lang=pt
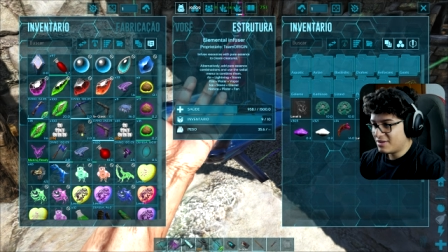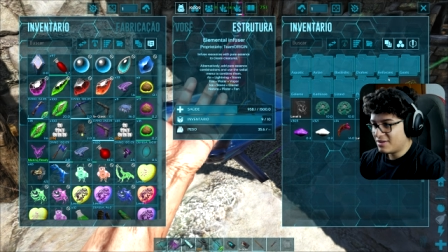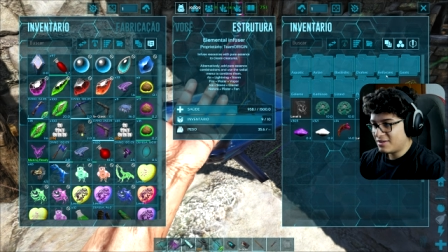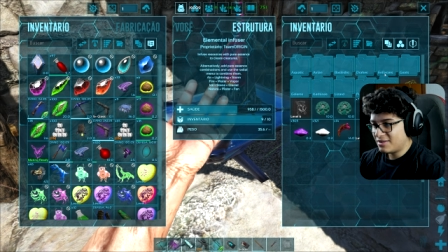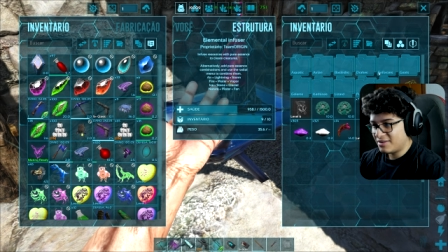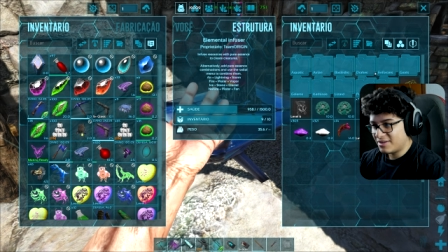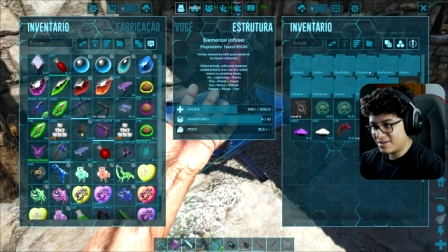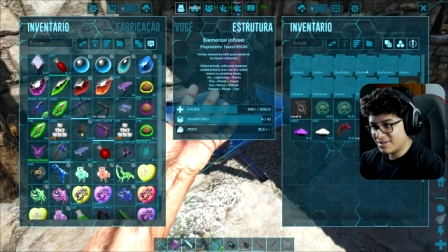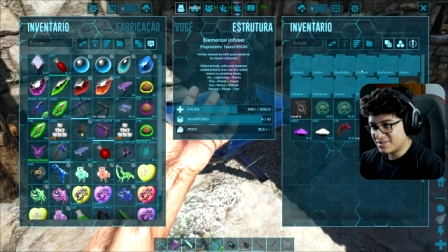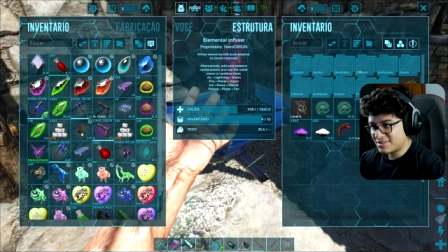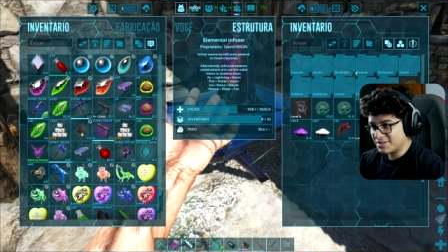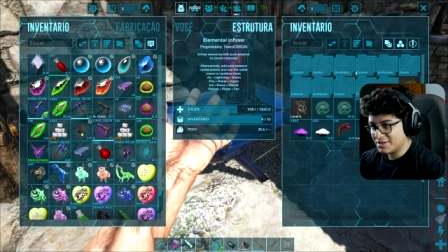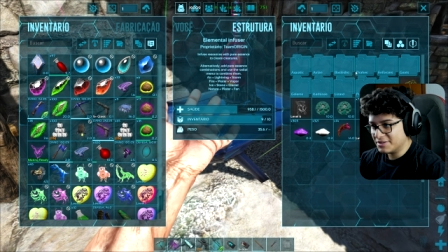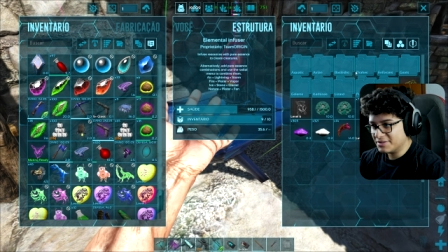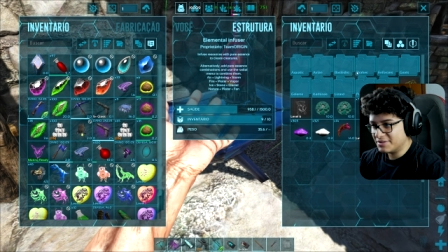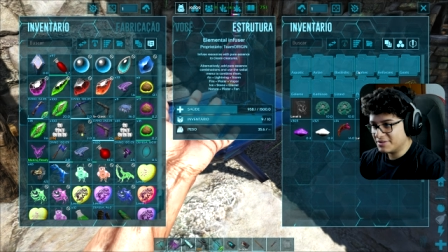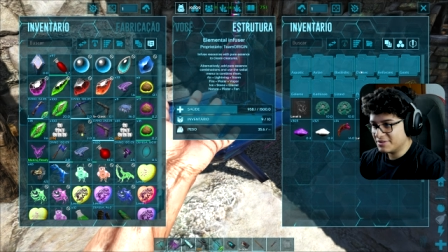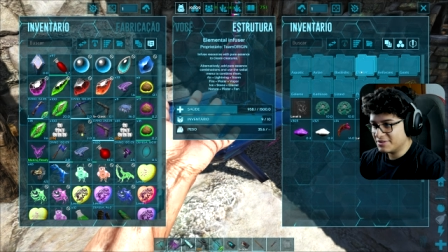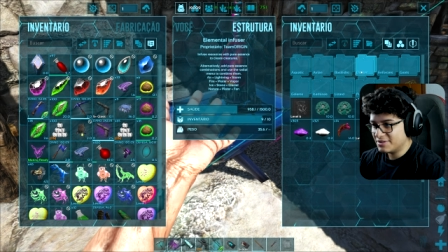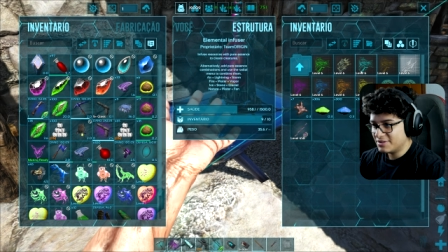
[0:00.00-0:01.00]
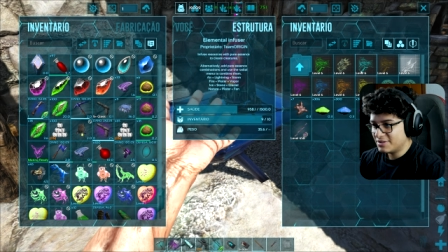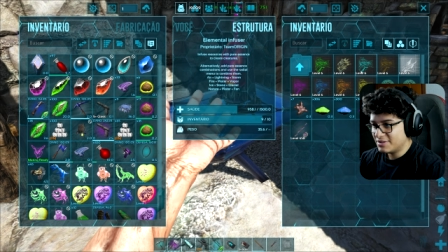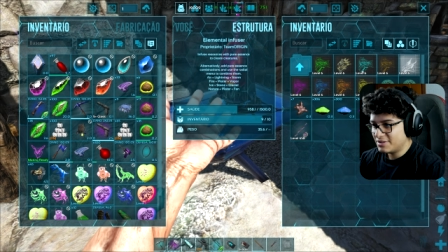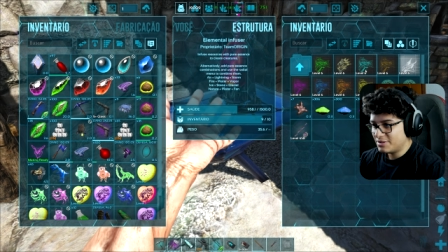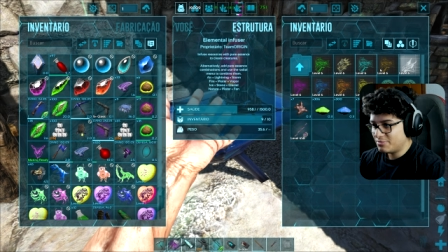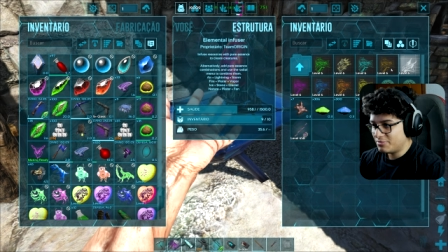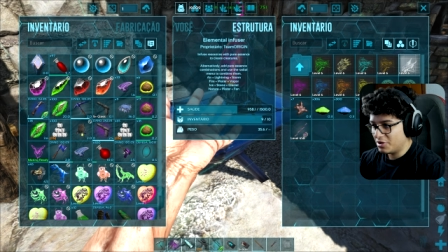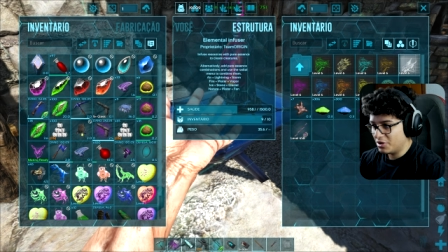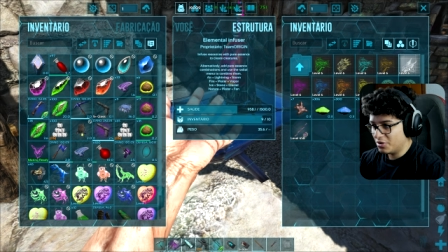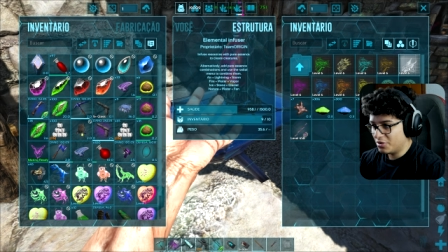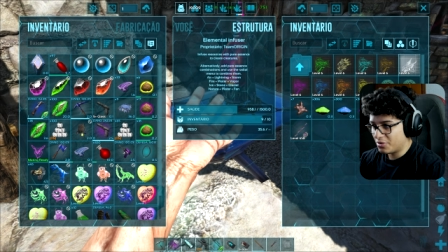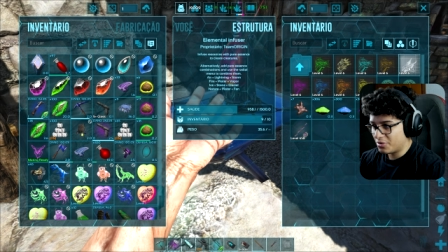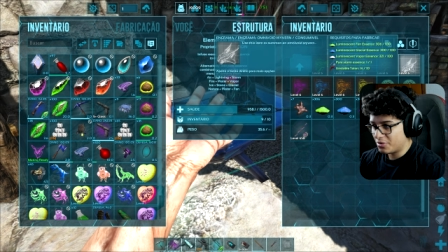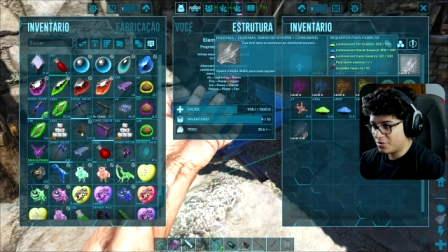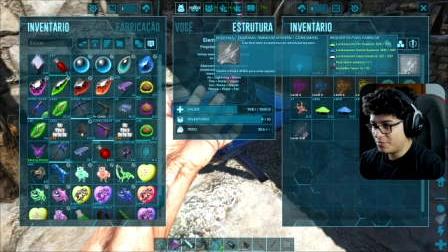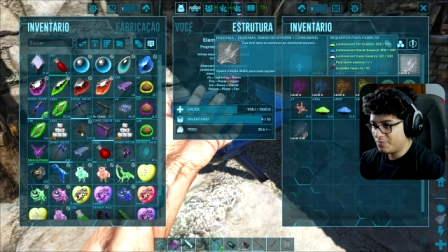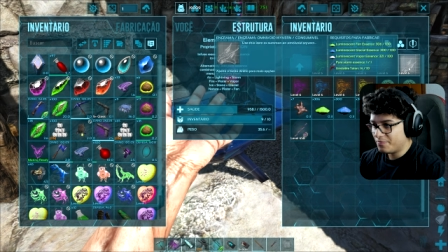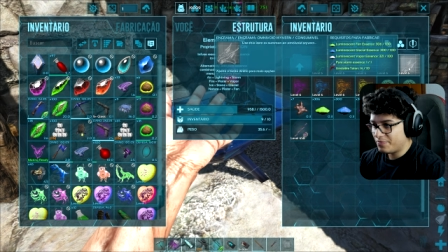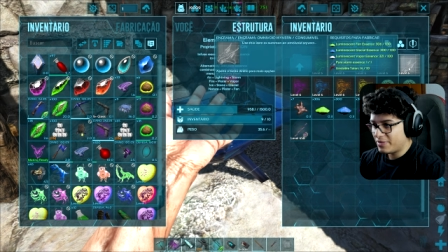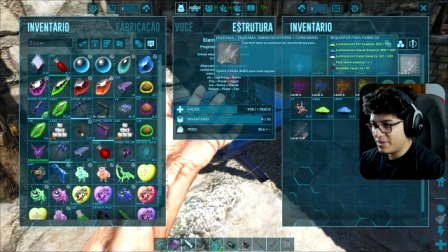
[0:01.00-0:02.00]
Interessante. Melhorou.
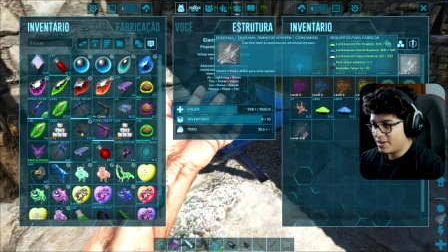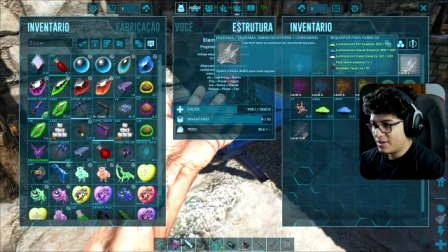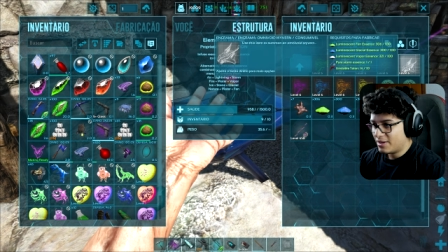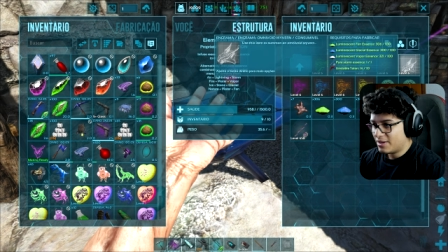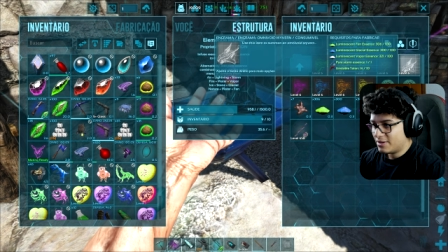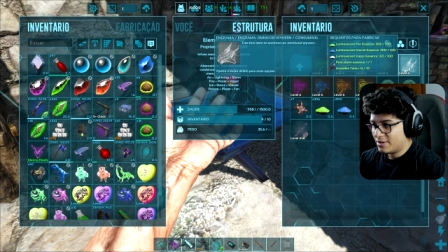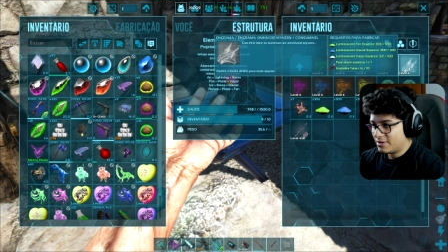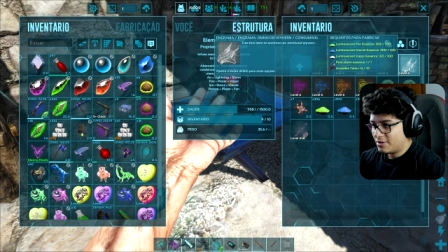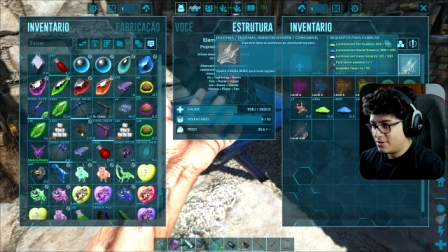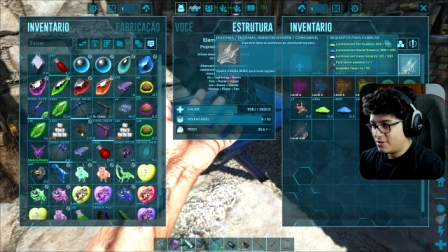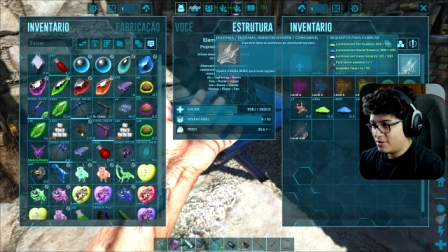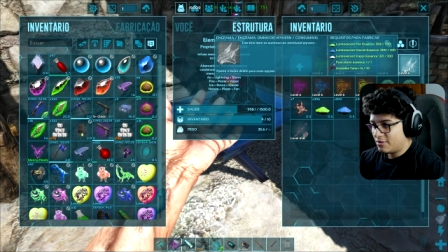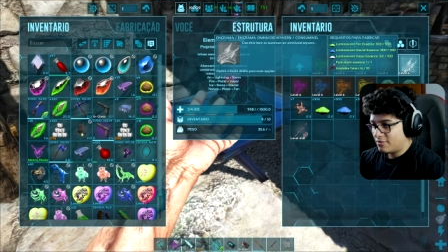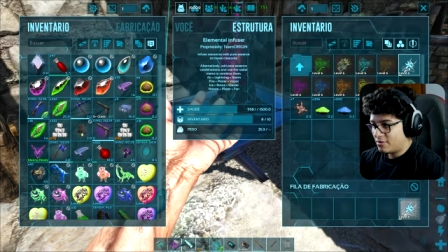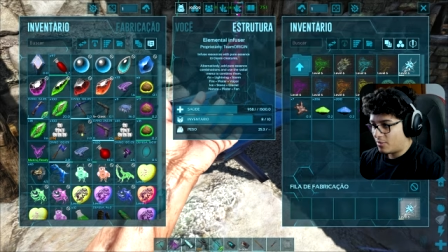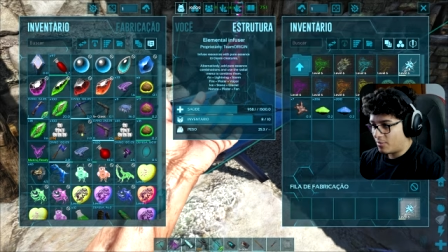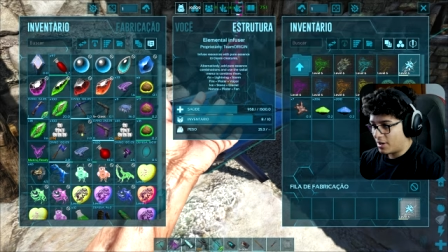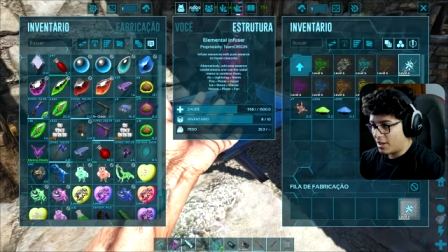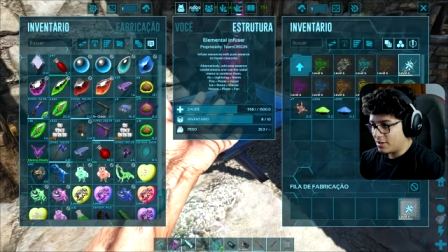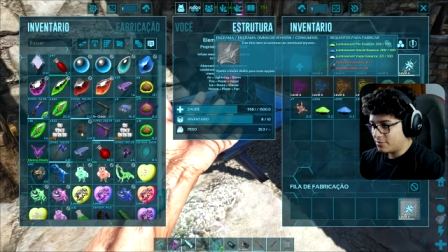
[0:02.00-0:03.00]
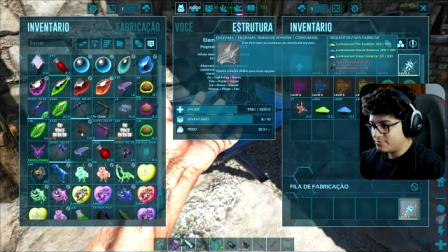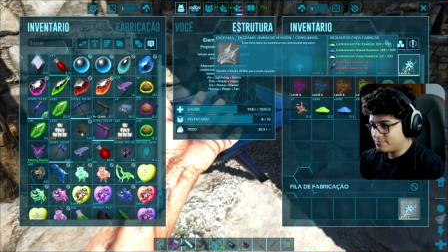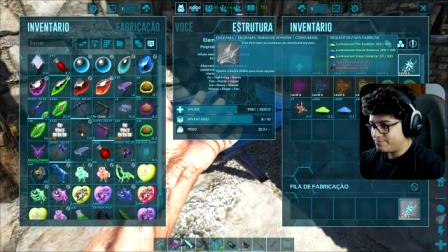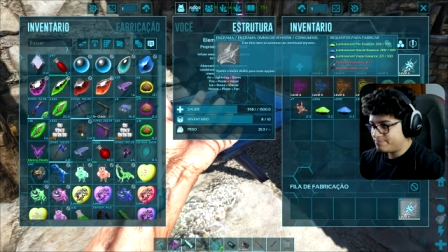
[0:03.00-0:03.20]
Vamos lá?